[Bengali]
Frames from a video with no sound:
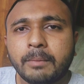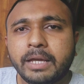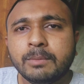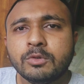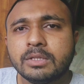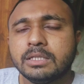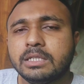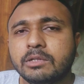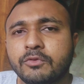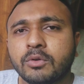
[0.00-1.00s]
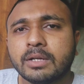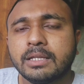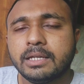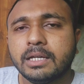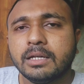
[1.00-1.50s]
আমি এই মুহূর্তে যে ফোনটা
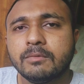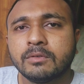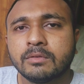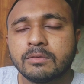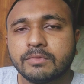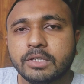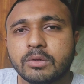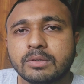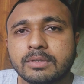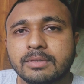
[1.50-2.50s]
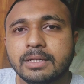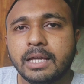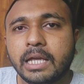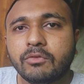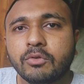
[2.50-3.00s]
দিয়ে ভিডিও করতেছি
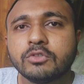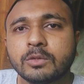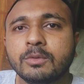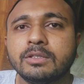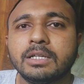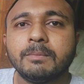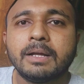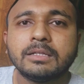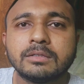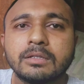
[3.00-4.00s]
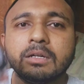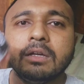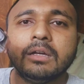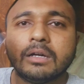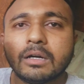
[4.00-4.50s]
এই ফোন সম্বন্ধে প্লাস
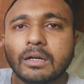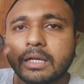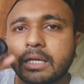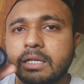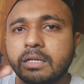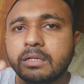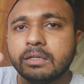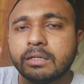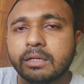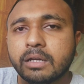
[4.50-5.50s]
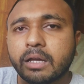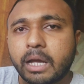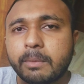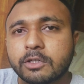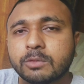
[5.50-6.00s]
এই
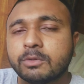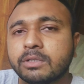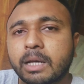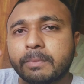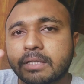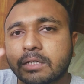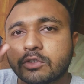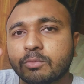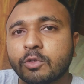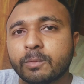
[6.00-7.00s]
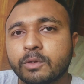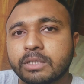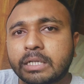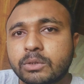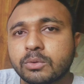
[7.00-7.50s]
ক্যামেরা সম্বন্ধে আপনাদের কিছু বলবো
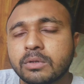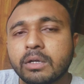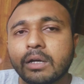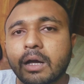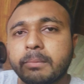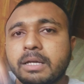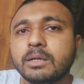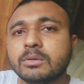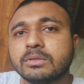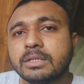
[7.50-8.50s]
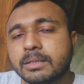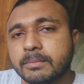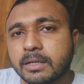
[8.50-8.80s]
যেহেতু আমি হচ্ছে